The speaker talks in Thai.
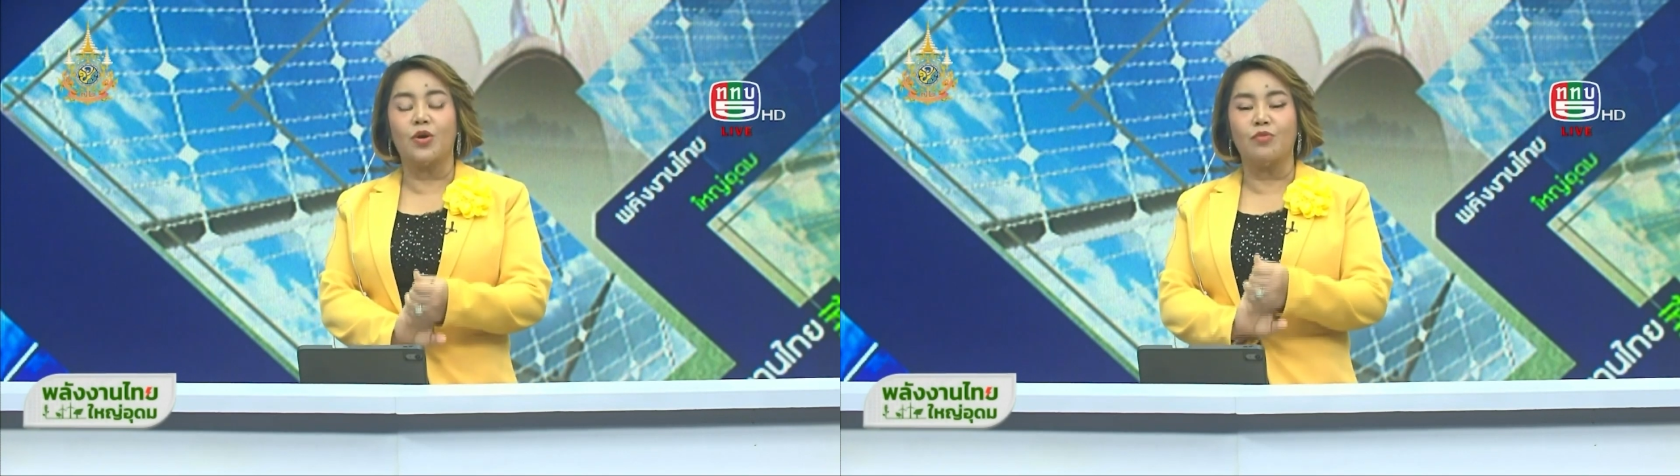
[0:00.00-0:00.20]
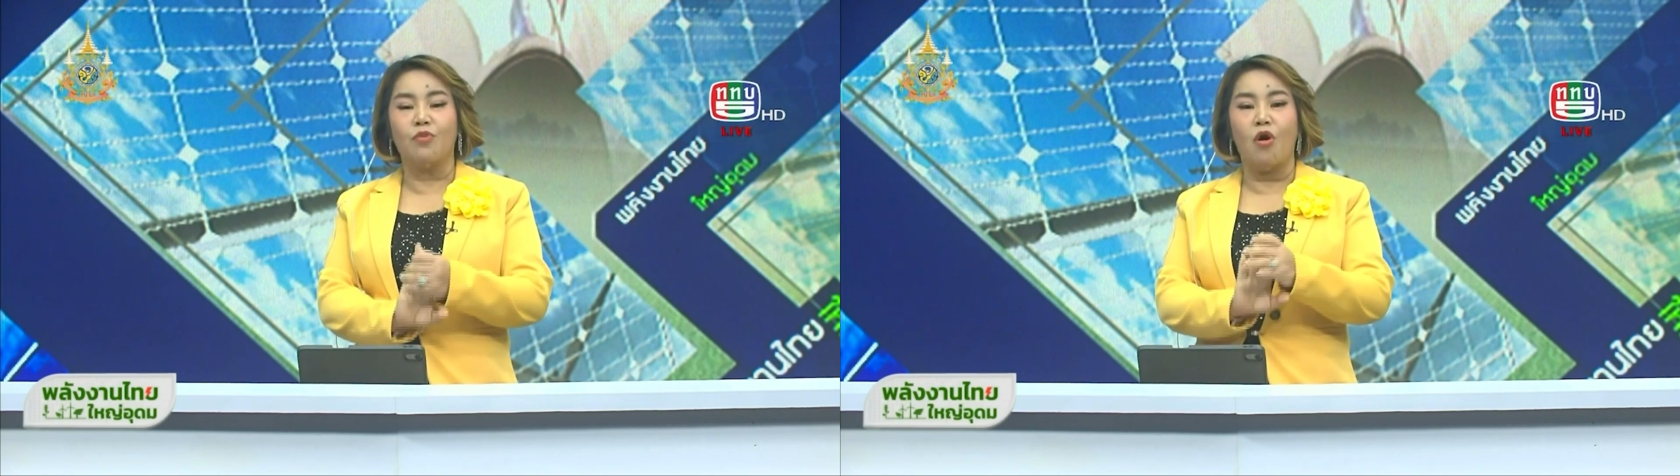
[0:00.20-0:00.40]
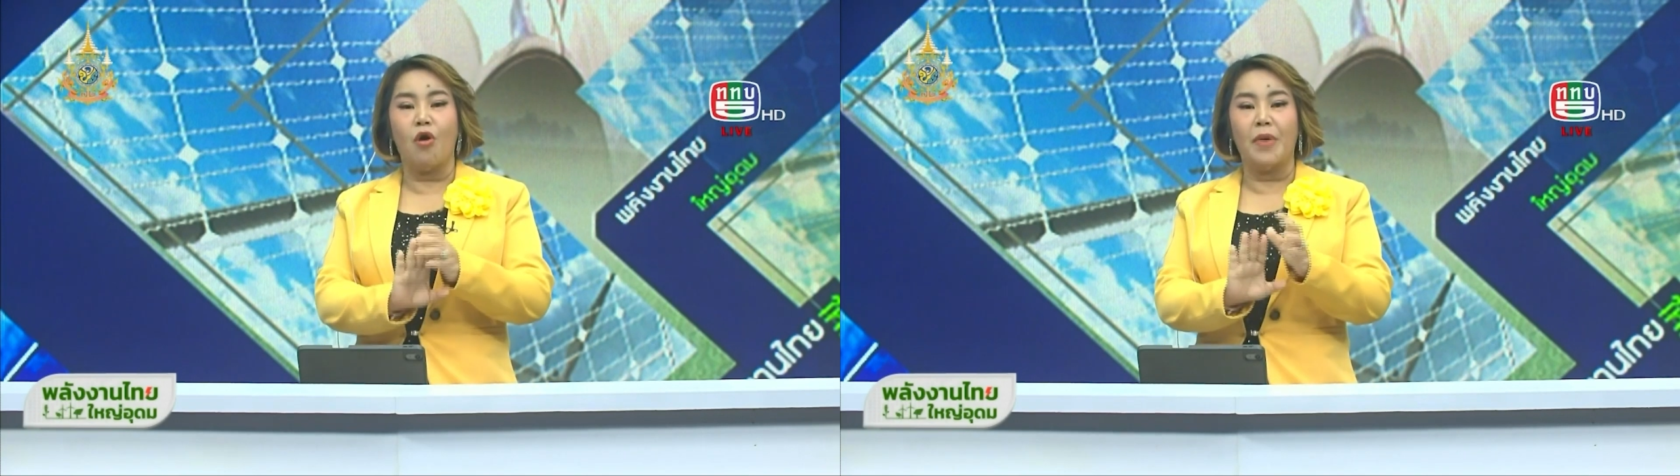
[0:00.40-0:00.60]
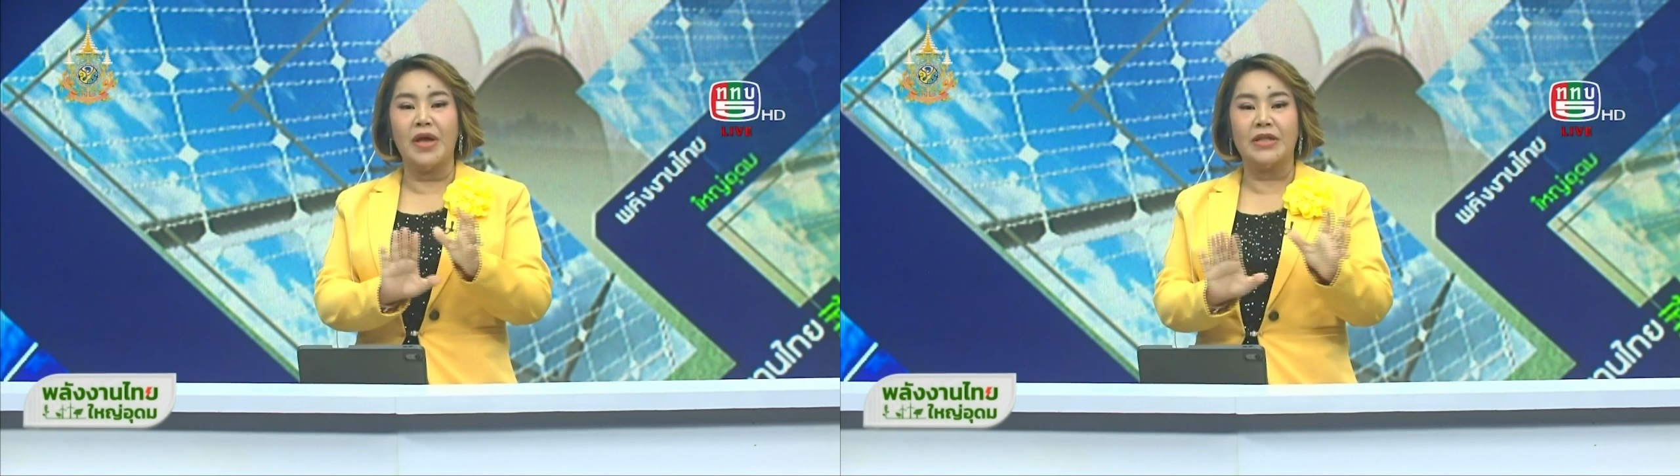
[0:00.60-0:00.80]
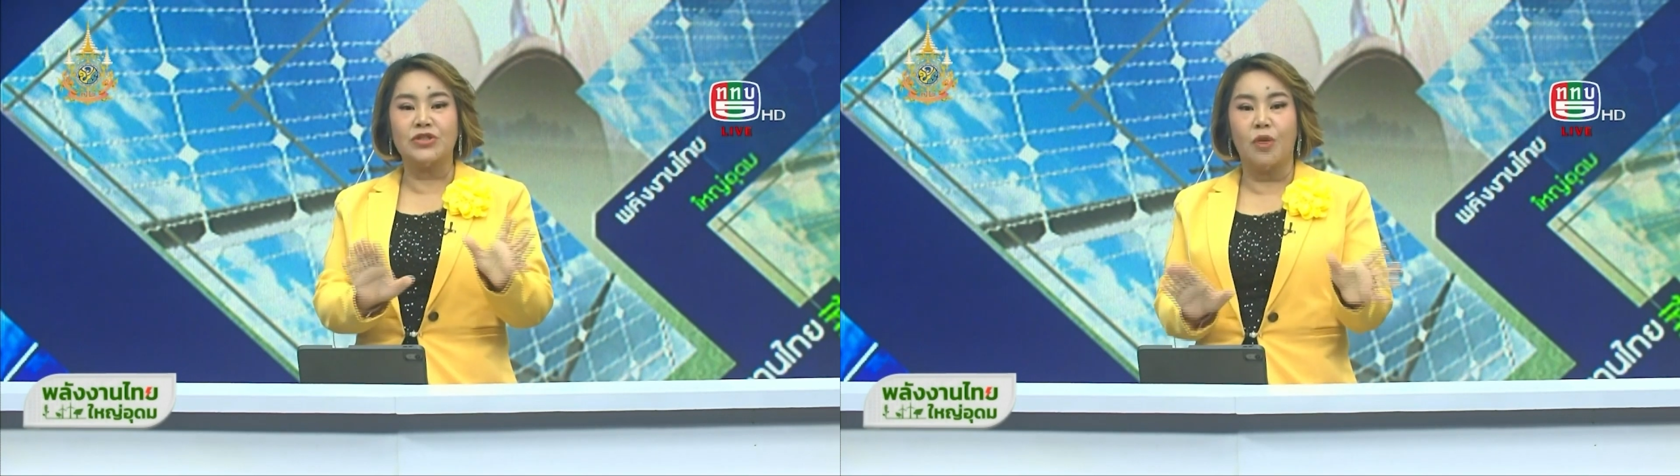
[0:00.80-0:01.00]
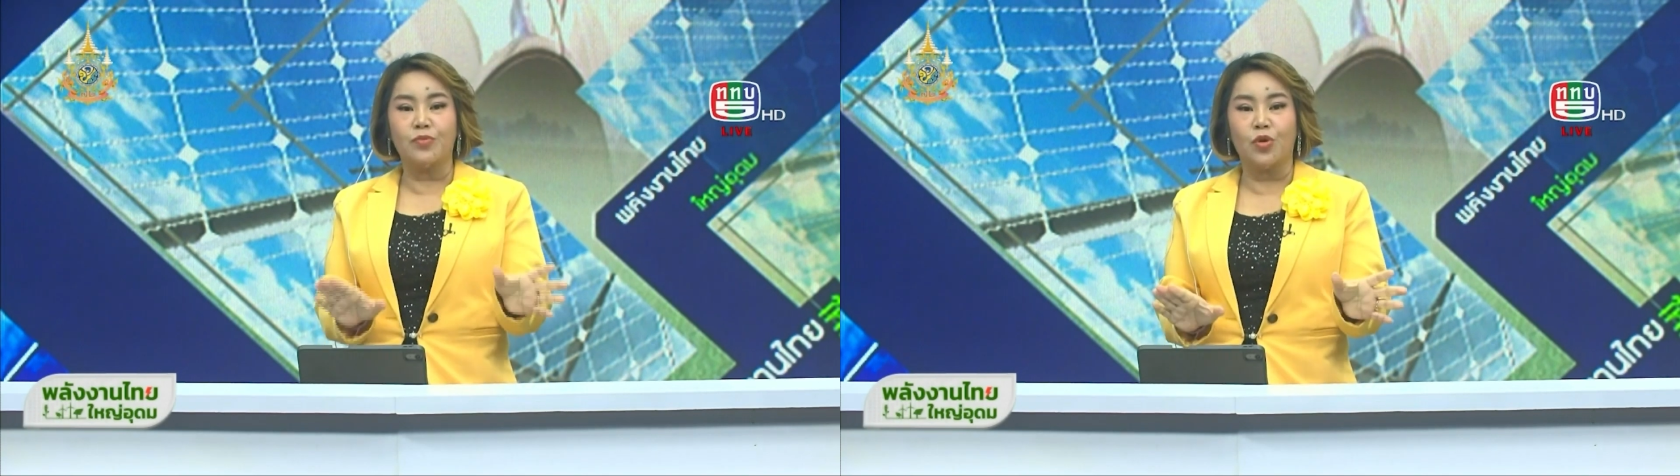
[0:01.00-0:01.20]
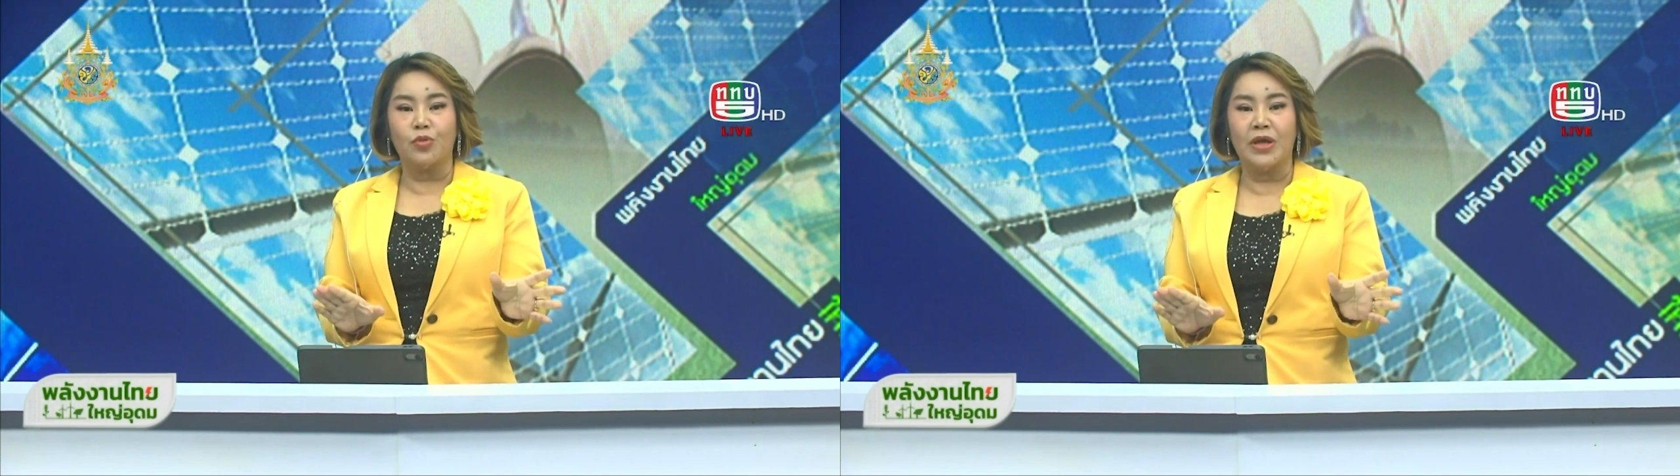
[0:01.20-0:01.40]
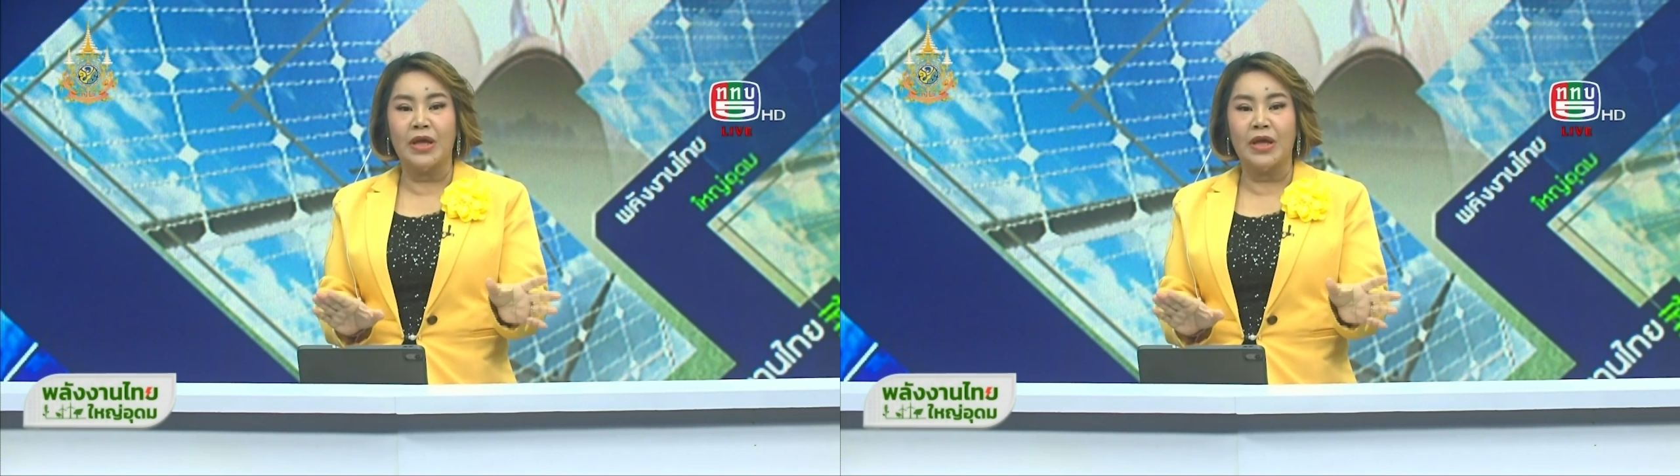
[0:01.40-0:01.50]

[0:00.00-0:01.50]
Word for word: คอรมอไม่เห็นชอบตรง